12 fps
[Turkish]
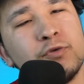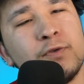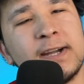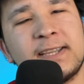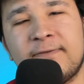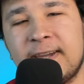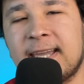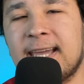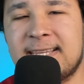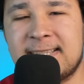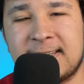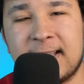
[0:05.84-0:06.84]
ufak tefek
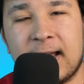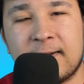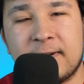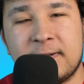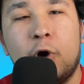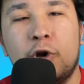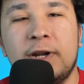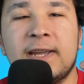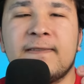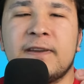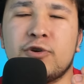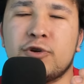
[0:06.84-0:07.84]
eksikler var.
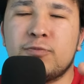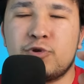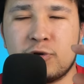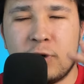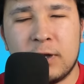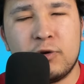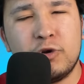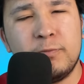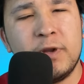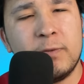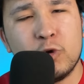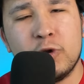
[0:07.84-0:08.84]
Örnek veriyorum şu an
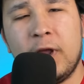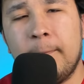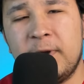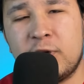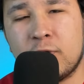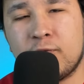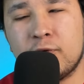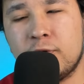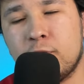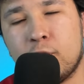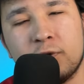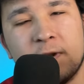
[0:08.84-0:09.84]
önümde bulunan
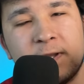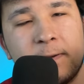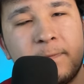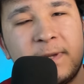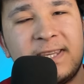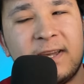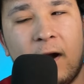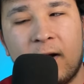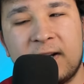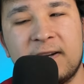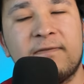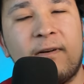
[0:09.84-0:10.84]
mikrofonu odada bir
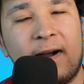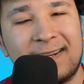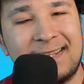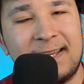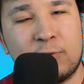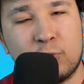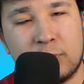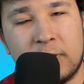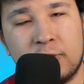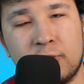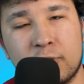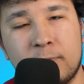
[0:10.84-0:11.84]
yankı var diye
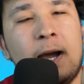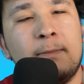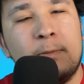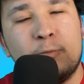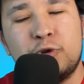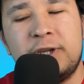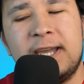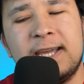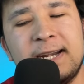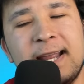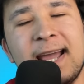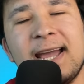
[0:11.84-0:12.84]
kullanıyorum. Ama bunun
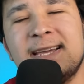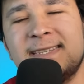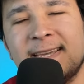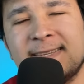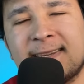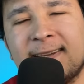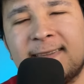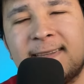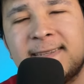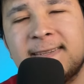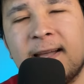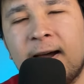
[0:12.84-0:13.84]
yerine ses
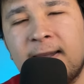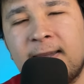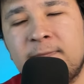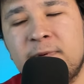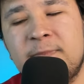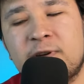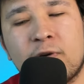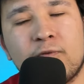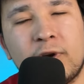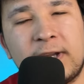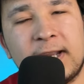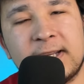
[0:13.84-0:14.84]
kalitesi daha iyi bir
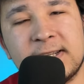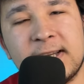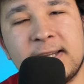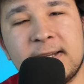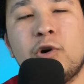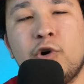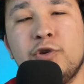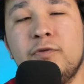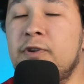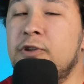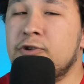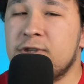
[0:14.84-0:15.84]
mikrofon gelecek. Onun
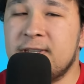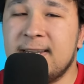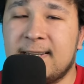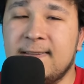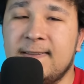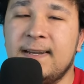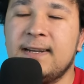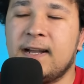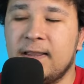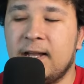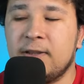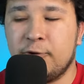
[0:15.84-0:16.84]
videosu da yakında
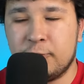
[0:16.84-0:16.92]
kanalda